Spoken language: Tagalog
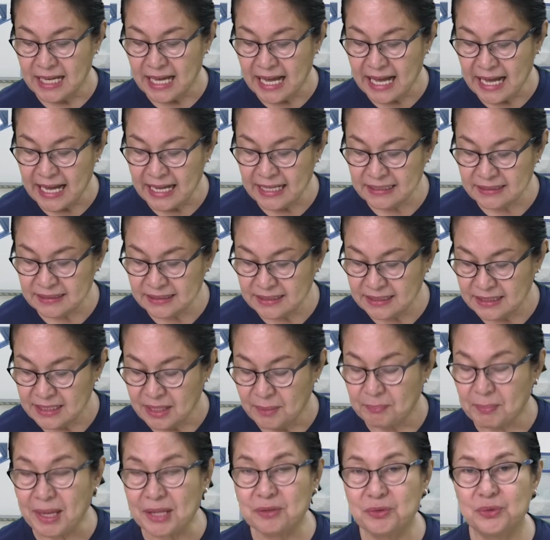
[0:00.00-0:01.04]
at
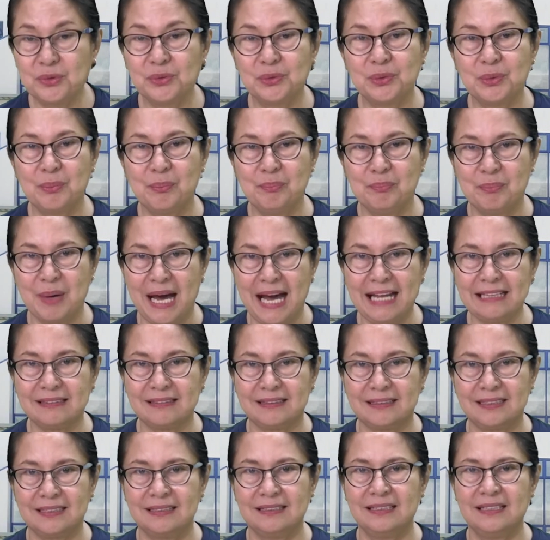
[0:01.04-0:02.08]

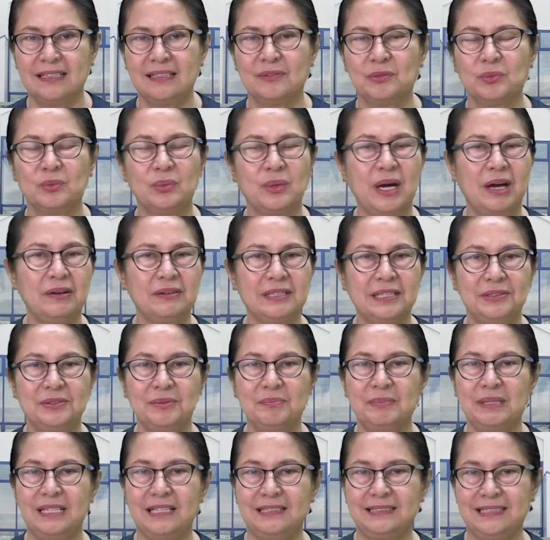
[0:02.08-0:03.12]
panunumbat Wow,
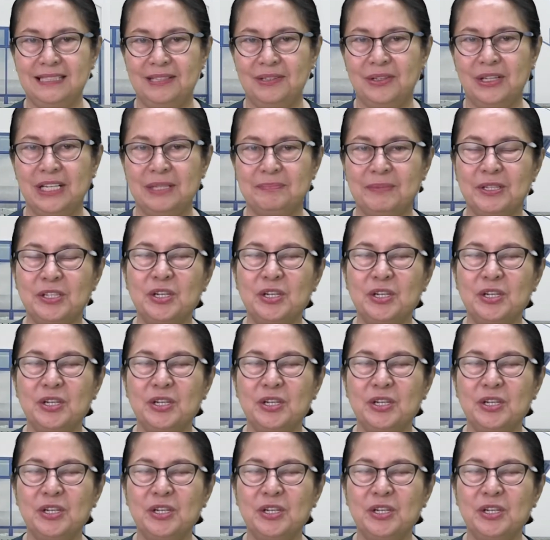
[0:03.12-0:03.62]
ganun pala si Lord.